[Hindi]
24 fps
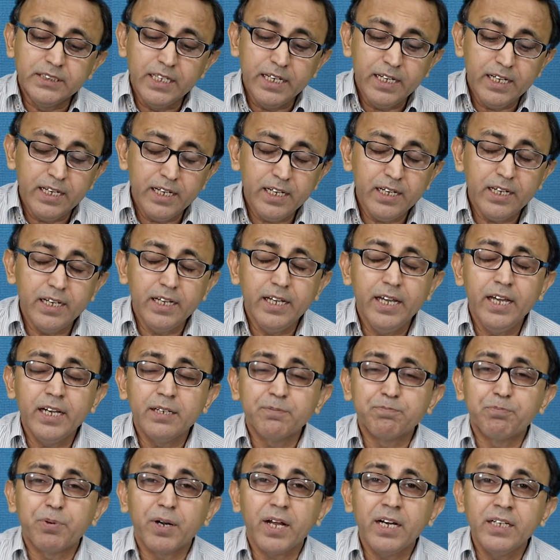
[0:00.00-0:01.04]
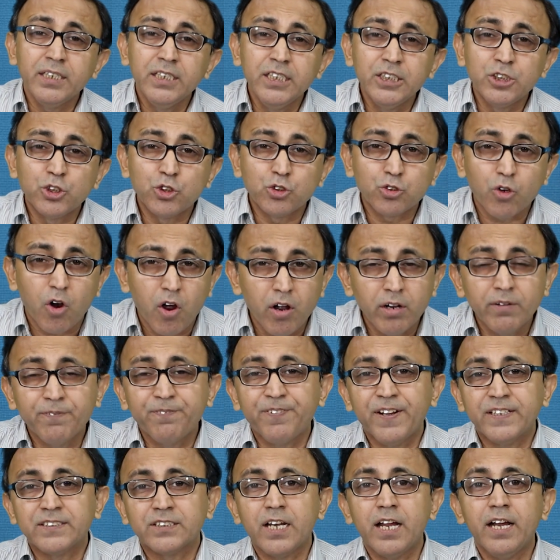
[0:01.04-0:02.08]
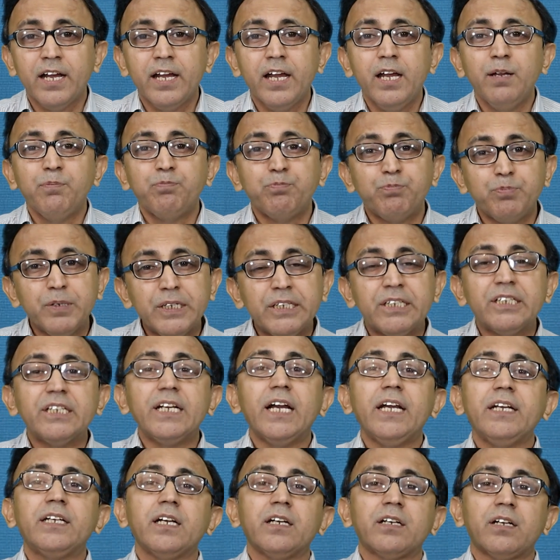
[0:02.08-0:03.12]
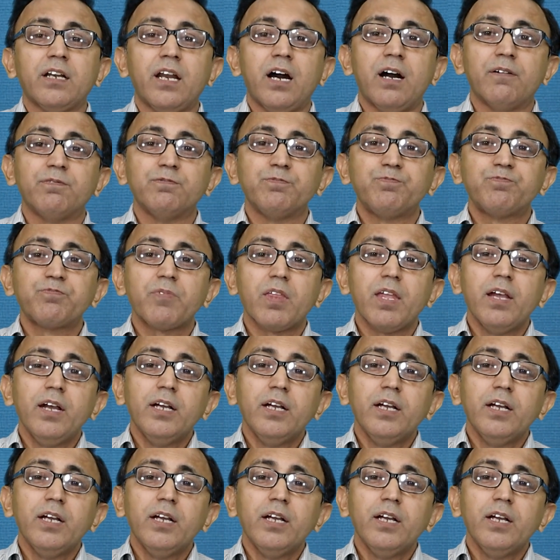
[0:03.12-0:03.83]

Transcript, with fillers: ये एक बड़ा ही स्ट्रॉन्ग फैसला है पीटीआई के ख़िलाफ़